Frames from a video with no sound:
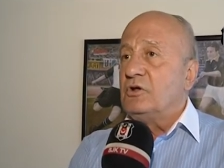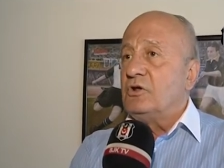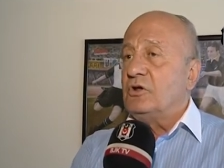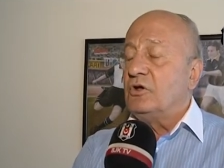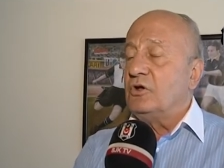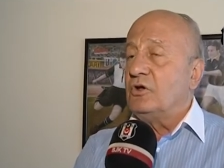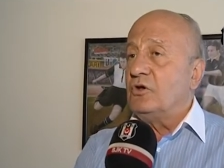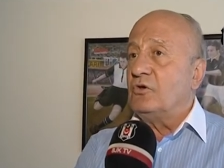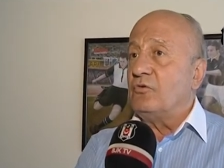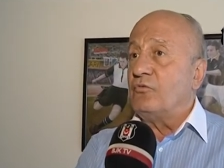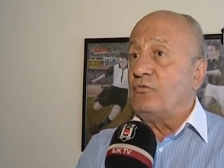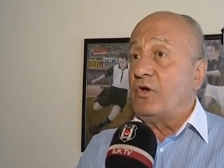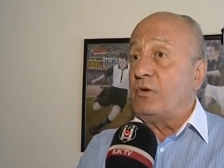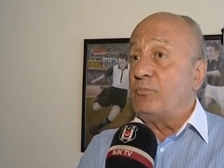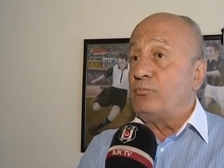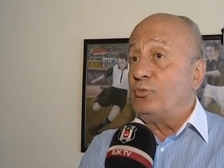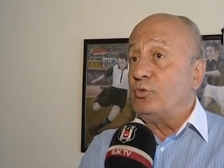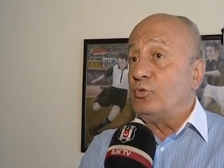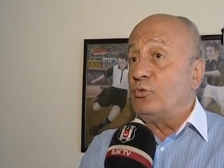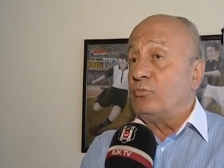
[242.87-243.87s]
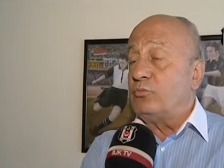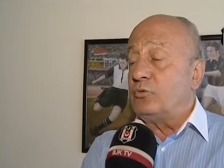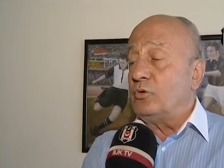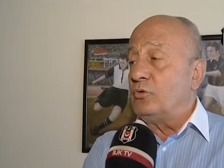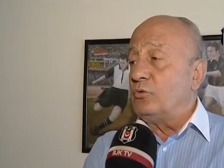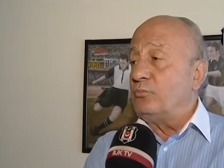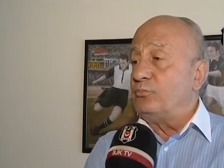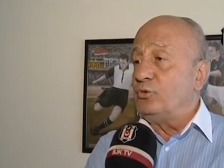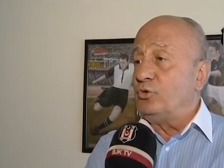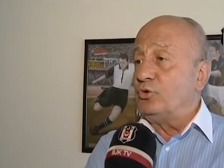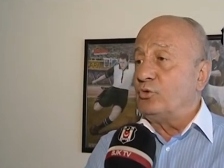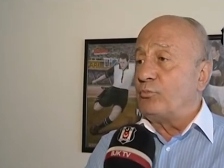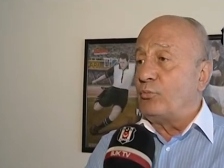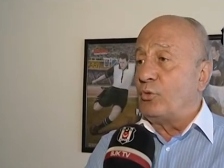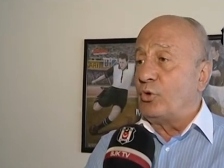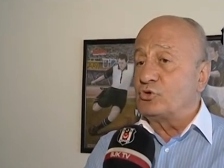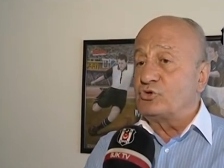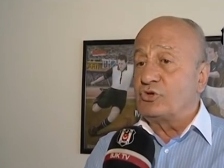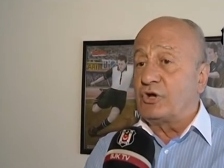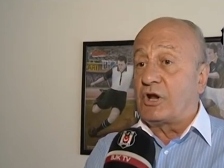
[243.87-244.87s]
Ee, ve o büyük
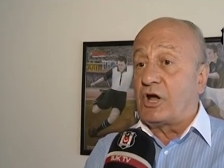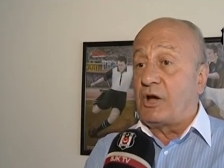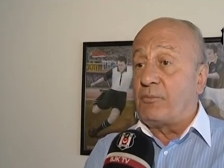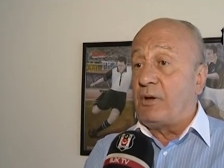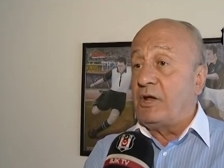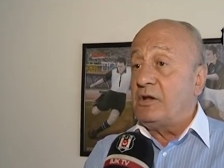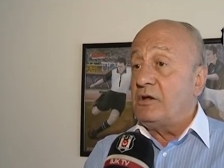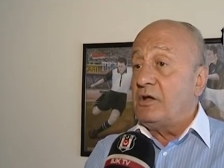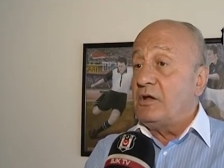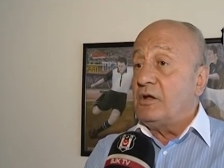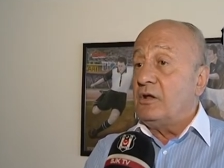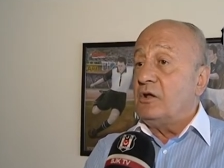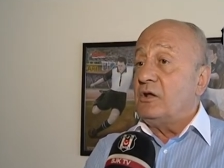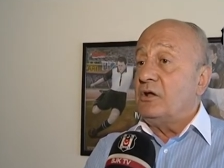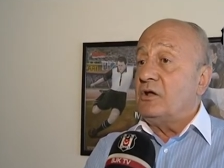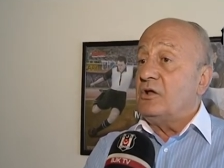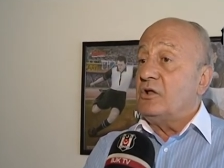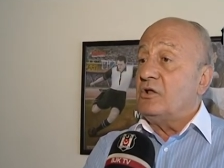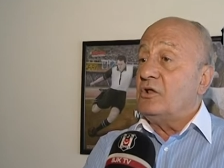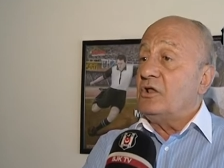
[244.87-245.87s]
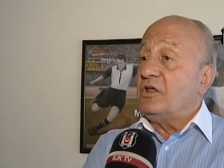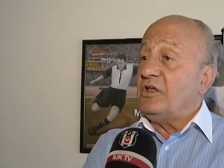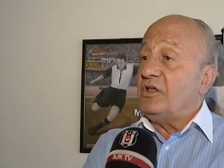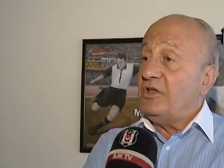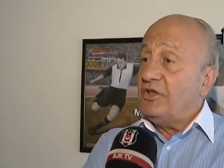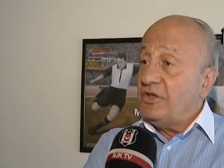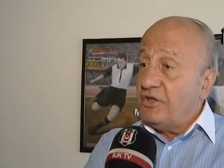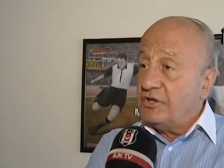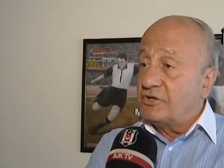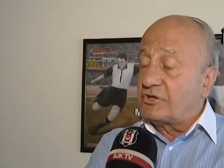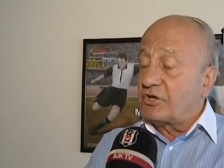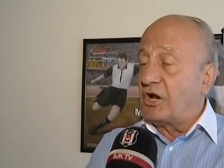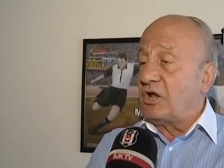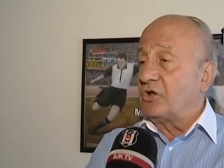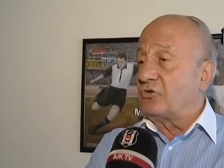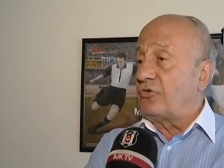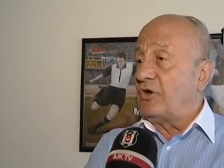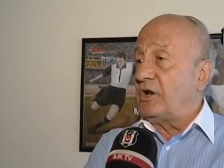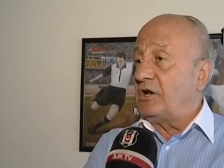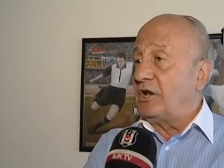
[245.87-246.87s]
borca rağmen iyi
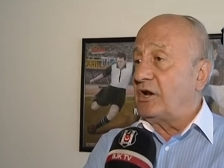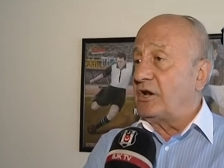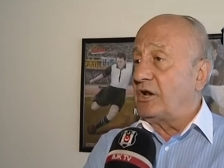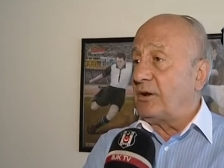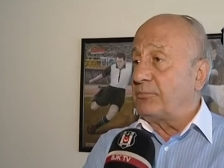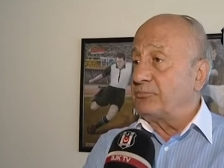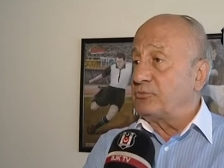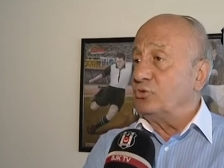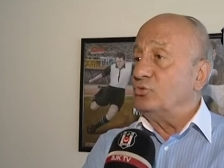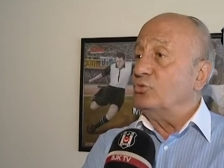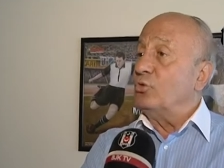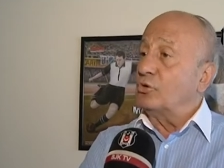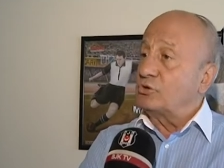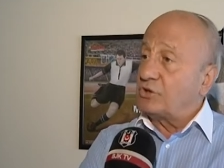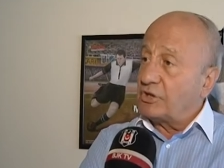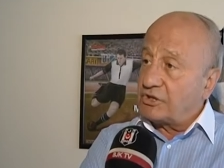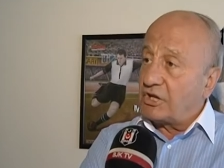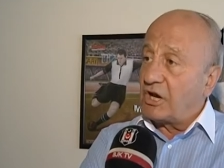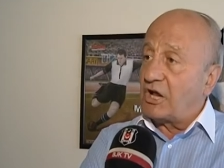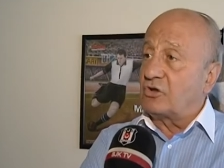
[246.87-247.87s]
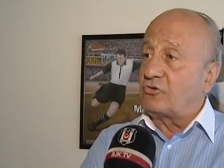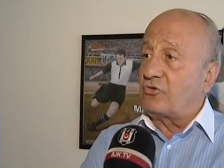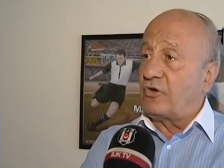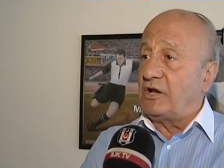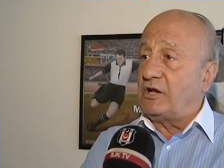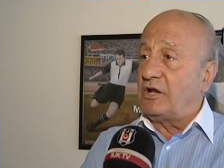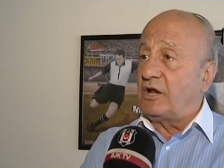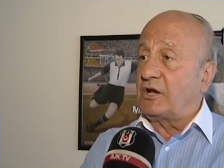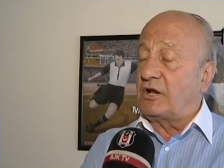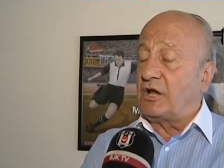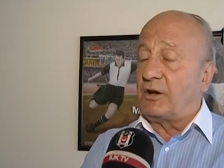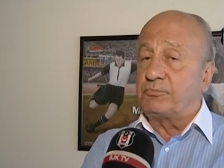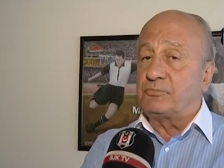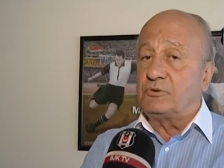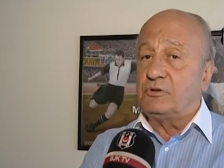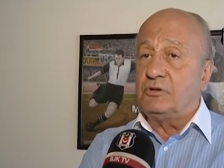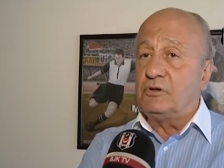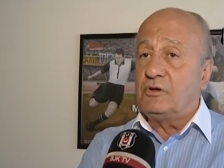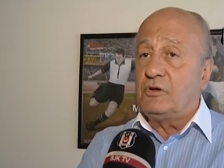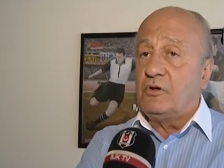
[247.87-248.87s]
transferler yaptı, nokta transferler
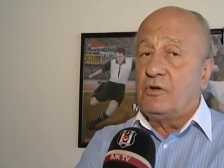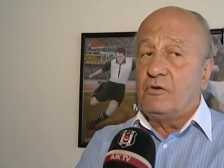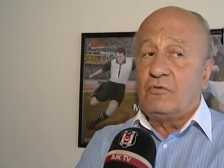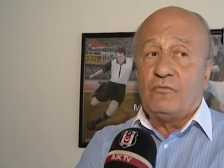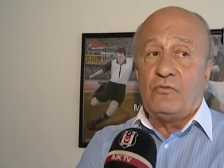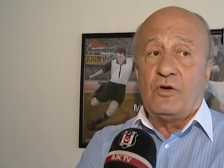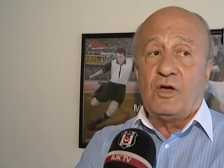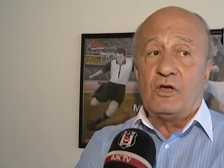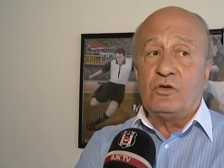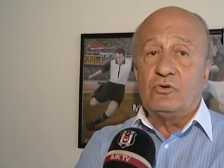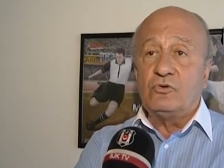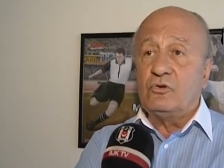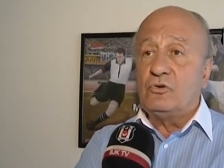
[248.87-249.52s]
yaptı ve